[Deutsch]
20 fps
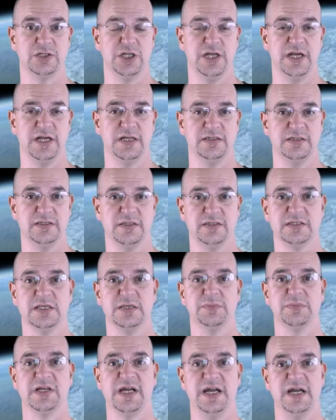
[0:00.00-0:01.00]
Sterns. Es
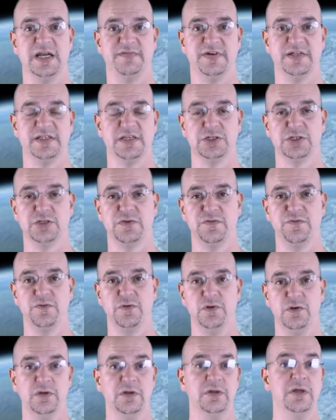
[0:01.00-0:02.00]
gibt keine
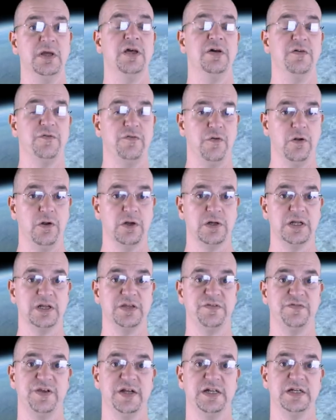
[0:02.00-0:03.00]
Wasserstoffhülle,
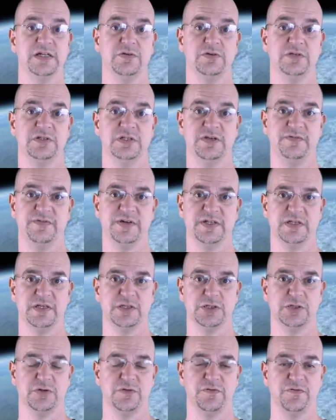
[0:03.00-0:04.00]
folglich fehlt auch dieser
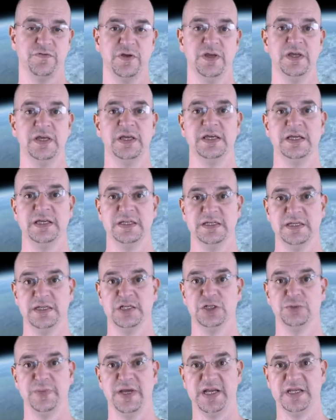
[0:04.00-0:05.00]
Wasserstoff in
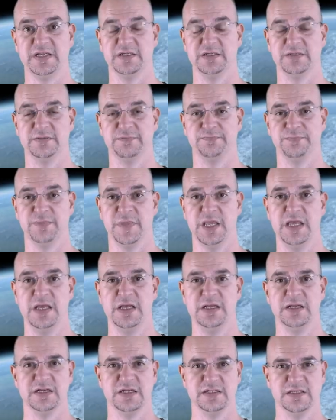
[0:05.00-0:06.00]
den Spektren.
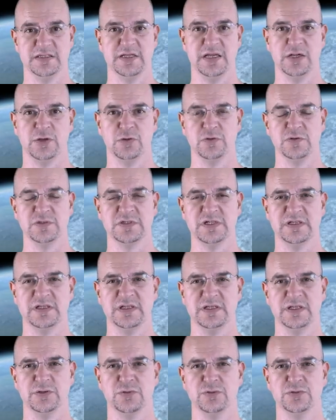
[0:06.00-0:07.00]
Das ist der
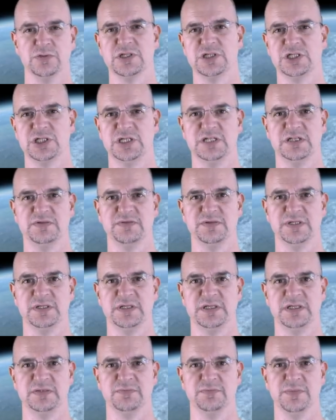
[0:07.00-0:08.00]
grundsätzliche Unterschied zwischen
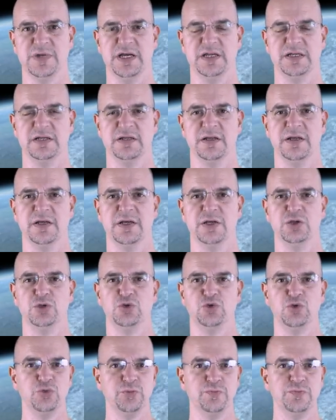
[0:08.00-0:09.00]
diesen beiden
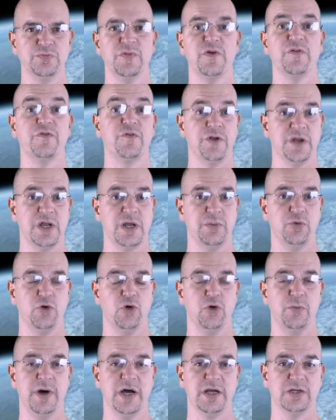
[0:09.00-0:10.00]
Typen von der
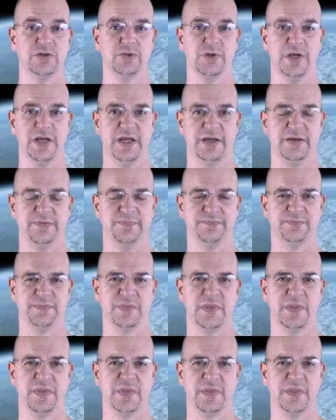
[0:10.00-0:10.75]
Beobachtung her.